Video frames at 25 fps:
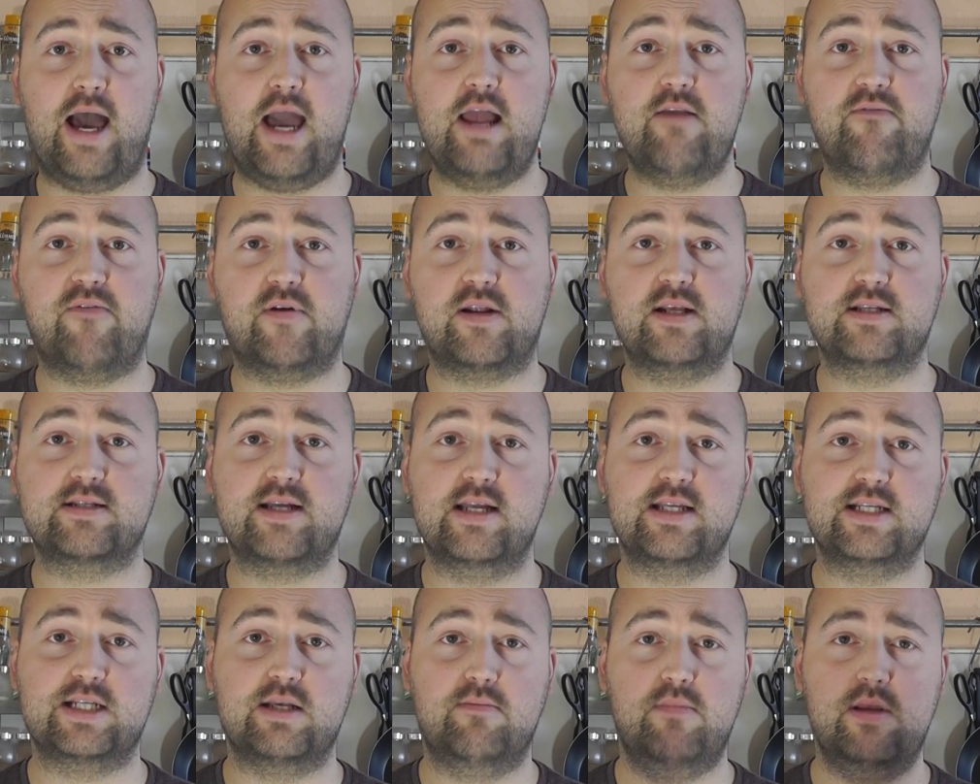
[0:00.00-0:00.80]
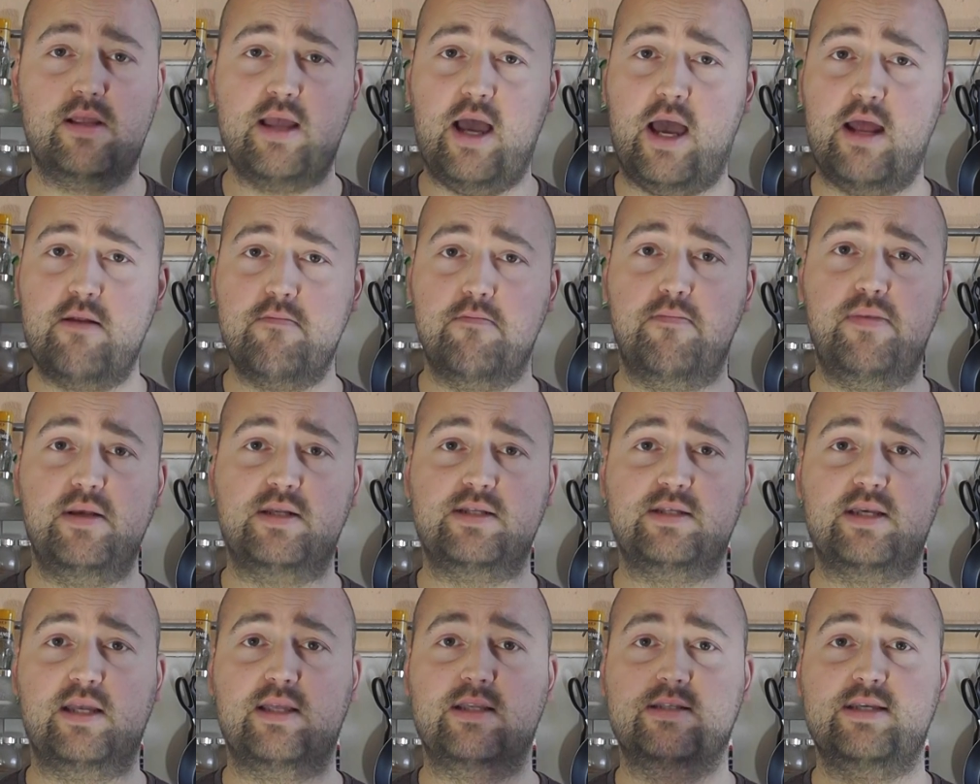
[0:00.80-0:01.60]
einfach das Ganze mit ein
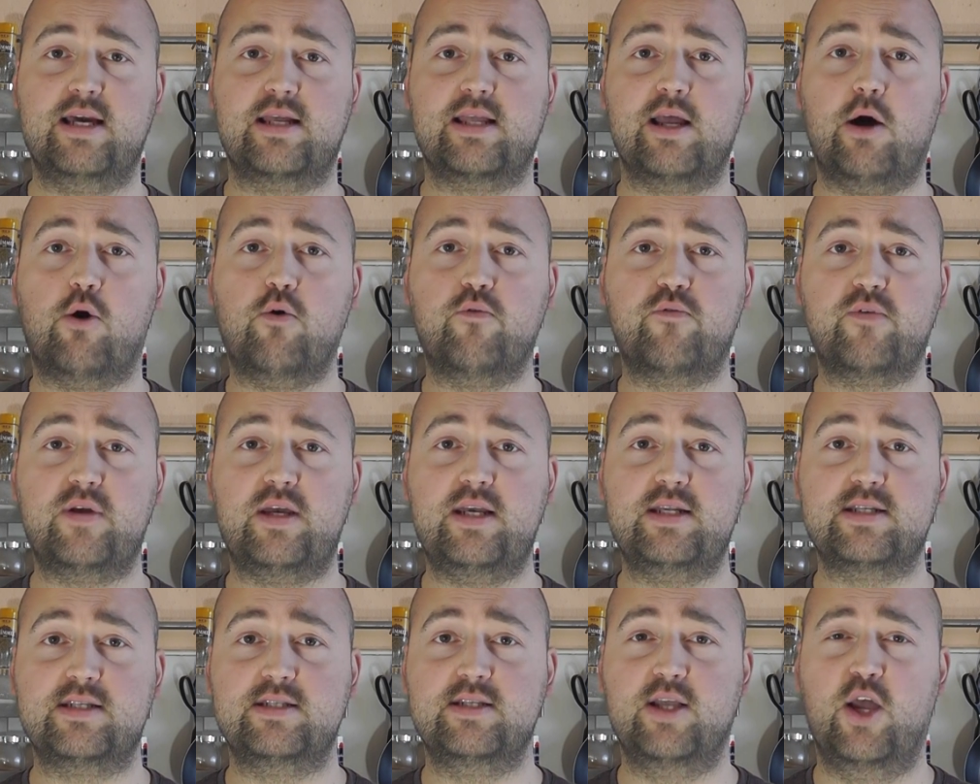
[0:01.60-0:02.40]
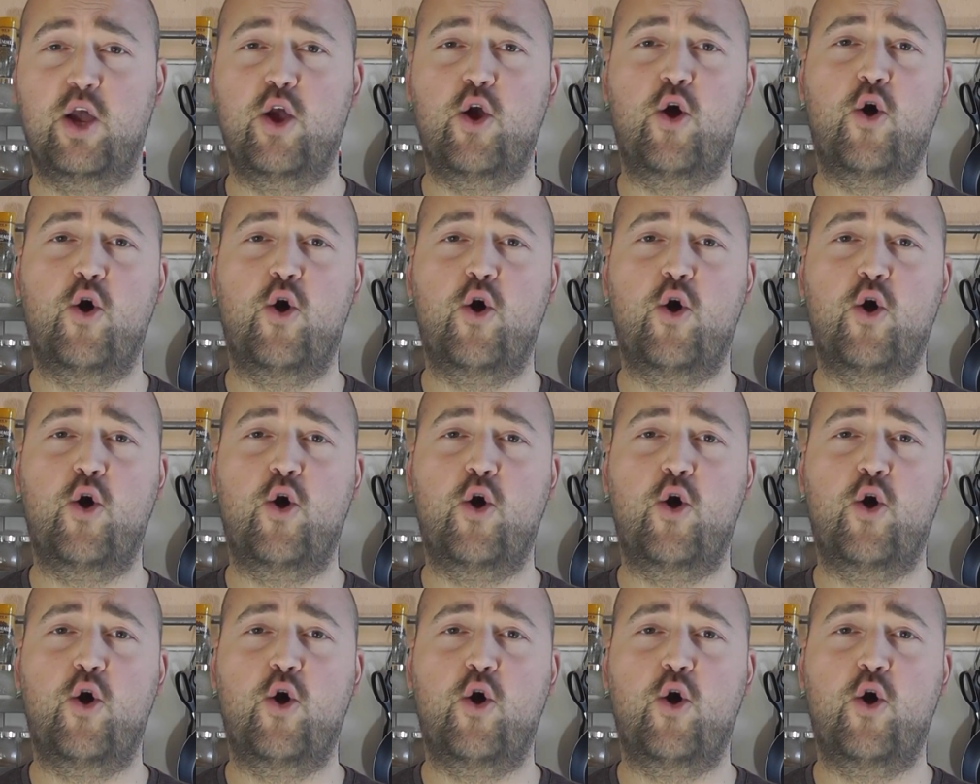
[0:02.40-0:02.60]
bisschen Sekt aufgießen